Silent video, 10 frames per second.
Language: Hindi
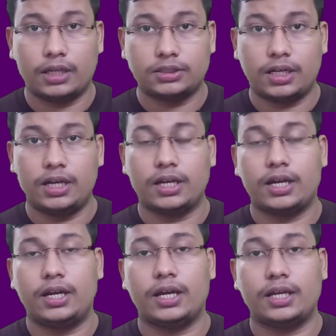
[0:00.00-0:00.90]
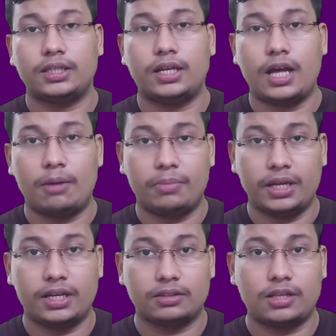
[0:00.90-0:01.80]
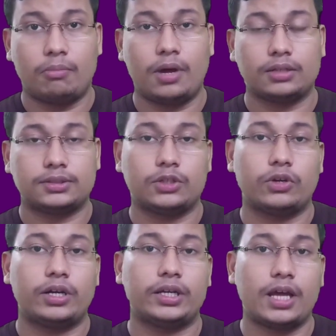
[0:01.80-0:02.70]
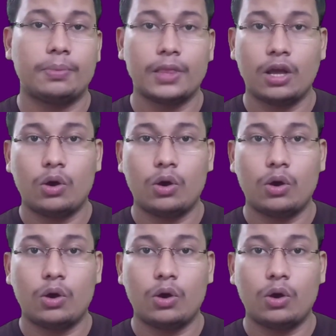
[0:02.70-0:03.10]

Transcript: रिजल्ट निकलने के दिन आपने कितना मार्क्स सिक्योर किया